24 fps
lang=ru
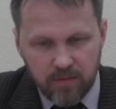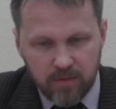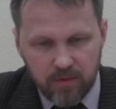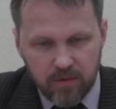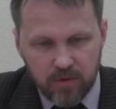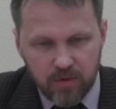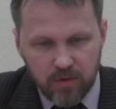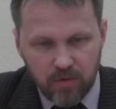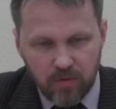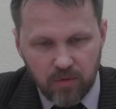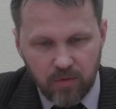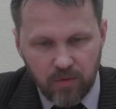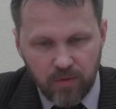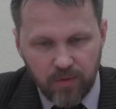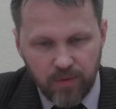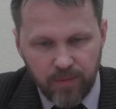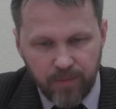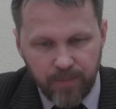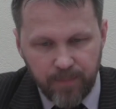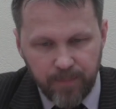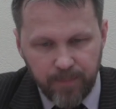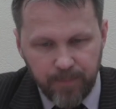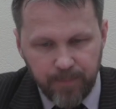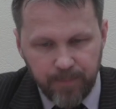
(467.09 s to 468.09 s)

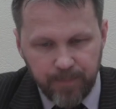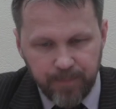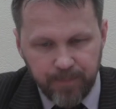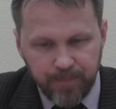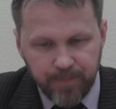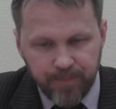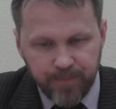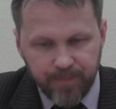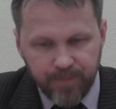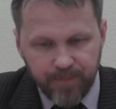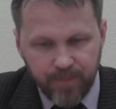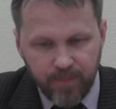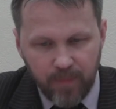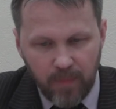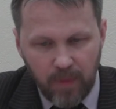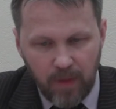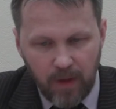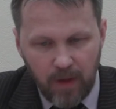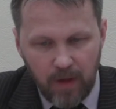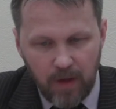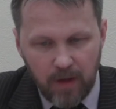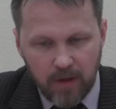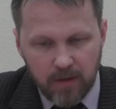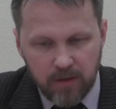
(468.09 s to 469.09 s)
что
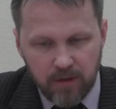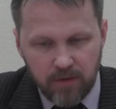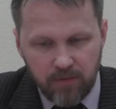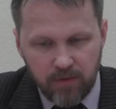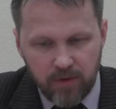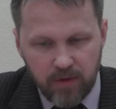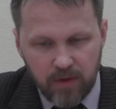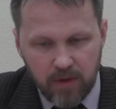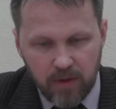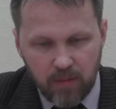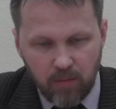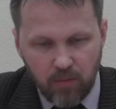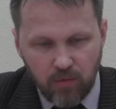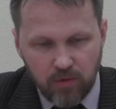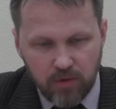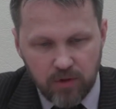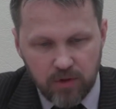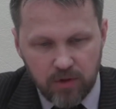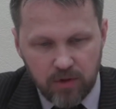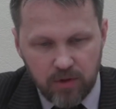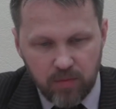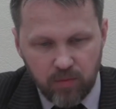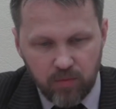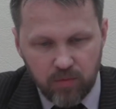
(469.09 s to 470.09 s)
советы
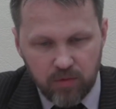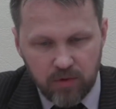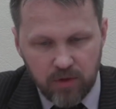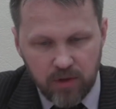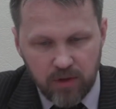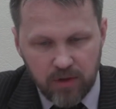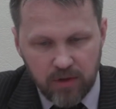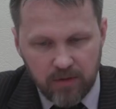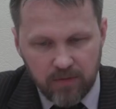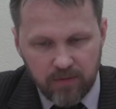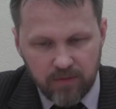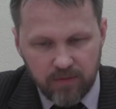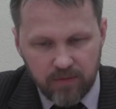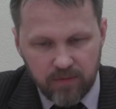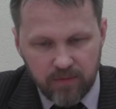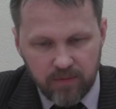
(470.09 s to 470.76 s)
рабочих депутатов,